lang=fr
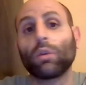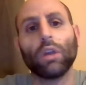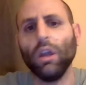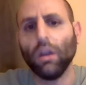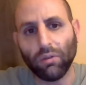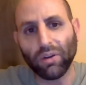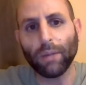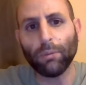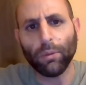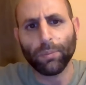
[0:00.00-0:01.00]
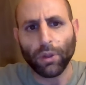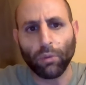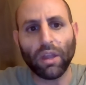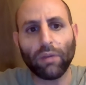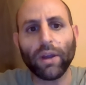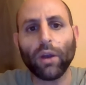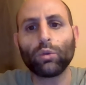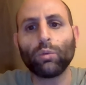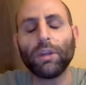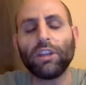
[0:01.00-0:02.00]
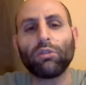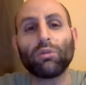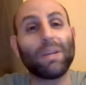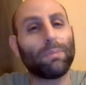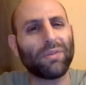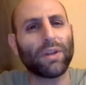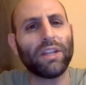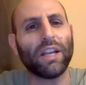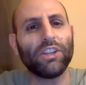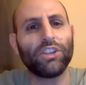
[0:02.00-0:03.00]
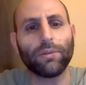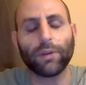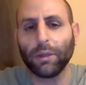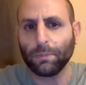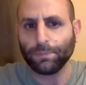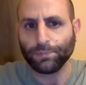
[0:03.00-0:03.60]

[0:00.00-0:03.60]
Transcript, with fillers: Donc vraiment, on a affaire à une compétition qui n'est pas facile à déchiffrer.